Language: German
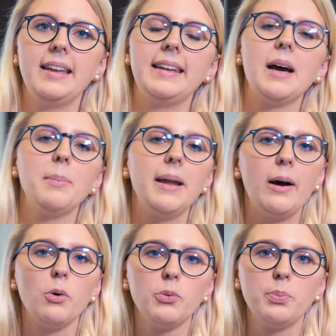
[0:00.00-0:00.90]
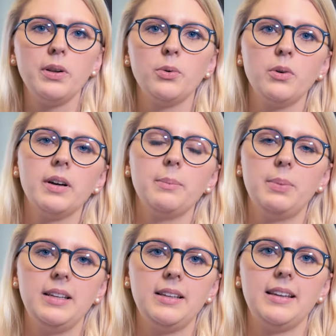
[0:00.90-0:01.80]
Nach meiner Ausbildung
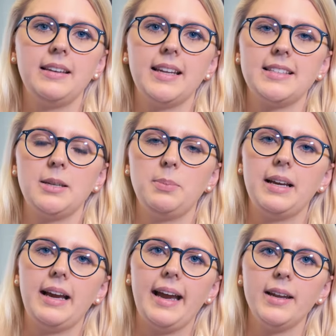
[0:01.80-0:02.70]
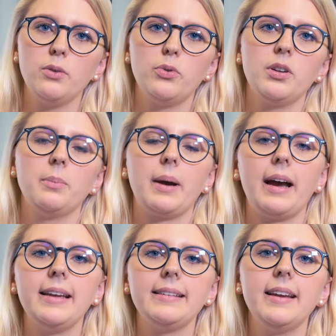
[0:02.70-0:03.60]
bin ich in der ZPK Herne für den
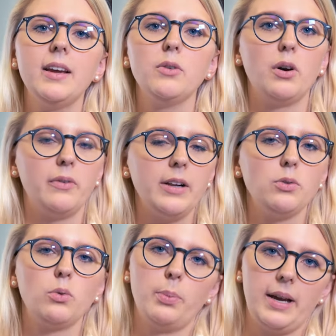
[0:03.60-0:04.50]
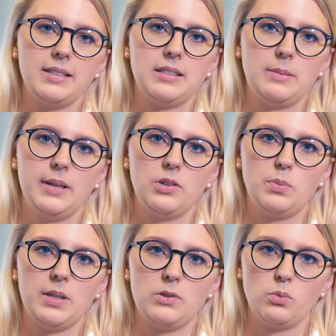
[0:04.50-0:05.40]
Bereich Verwaltung und
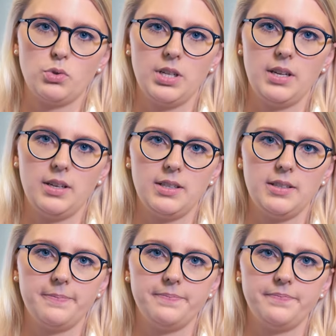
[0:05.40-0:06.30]
Praxismanagement zuständig.